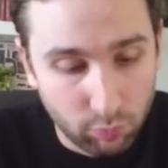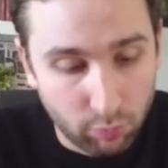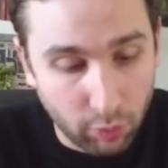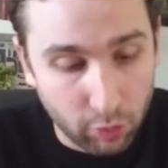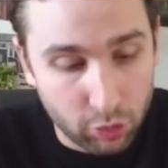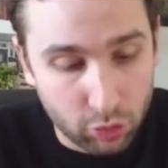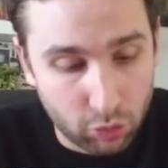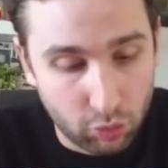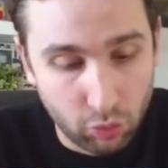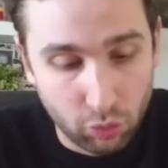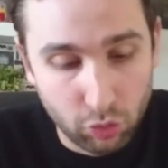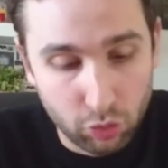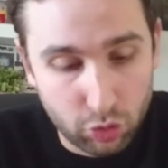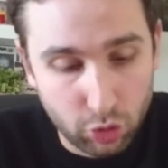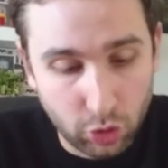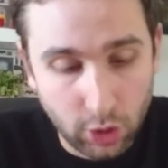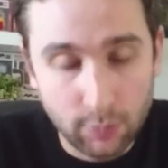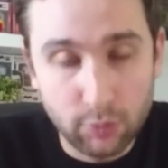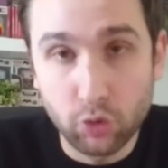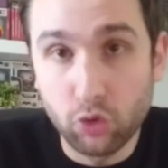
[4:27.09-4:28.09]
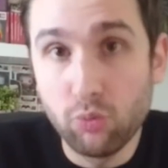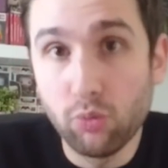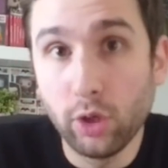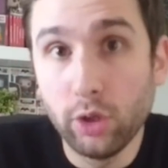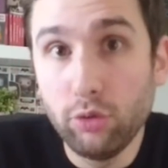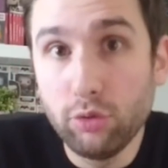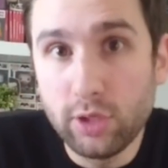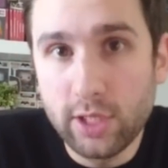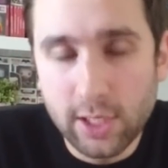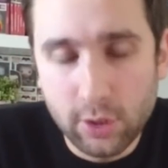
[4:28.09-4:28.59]
parce que c'est absolument
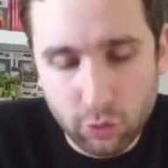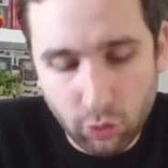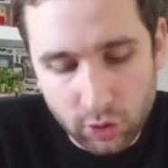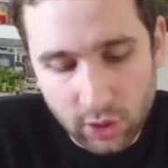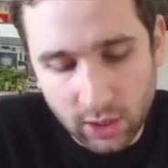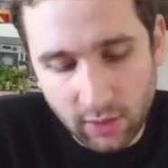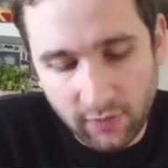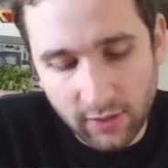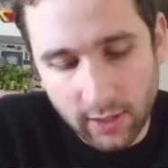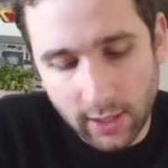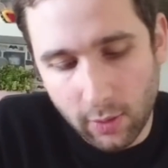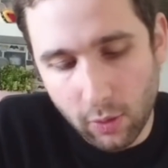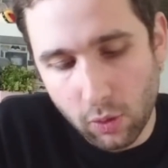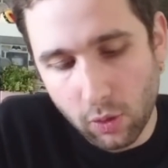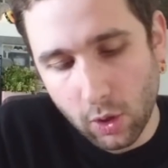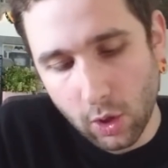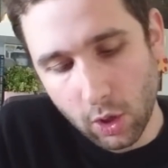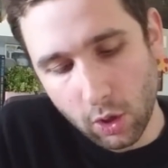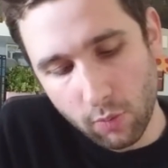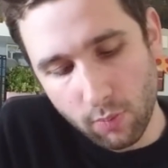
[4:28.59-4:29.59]
inutile sur cette vidéo,